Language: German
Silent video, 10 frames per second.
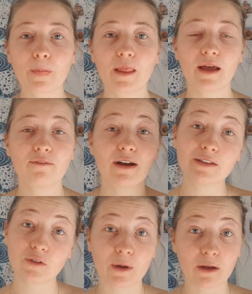ähm, weil ich
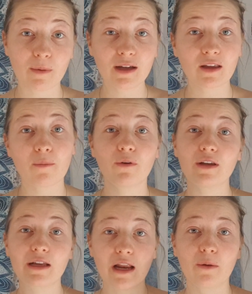es schon mal gemacht habe und
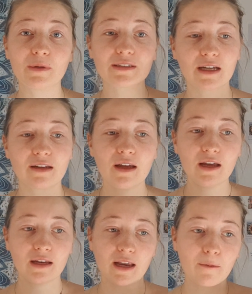ich glaube, das hat
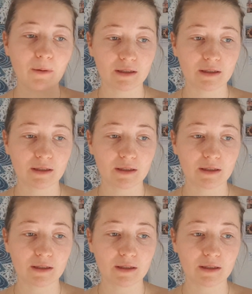der,